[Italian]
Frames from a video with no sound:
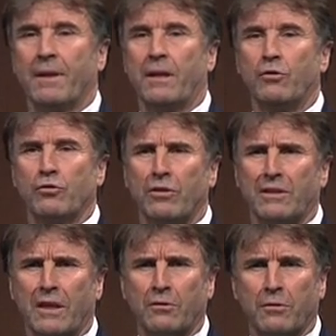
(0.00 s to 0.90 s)
io sono
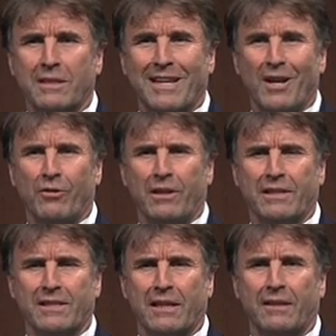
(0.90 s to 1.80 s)
entrato quest'anno nel
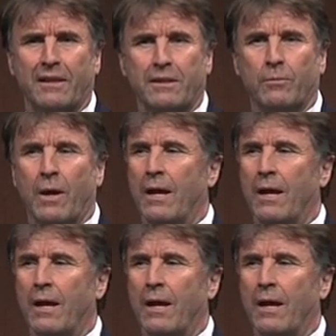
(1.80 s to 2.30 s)
sessantesimo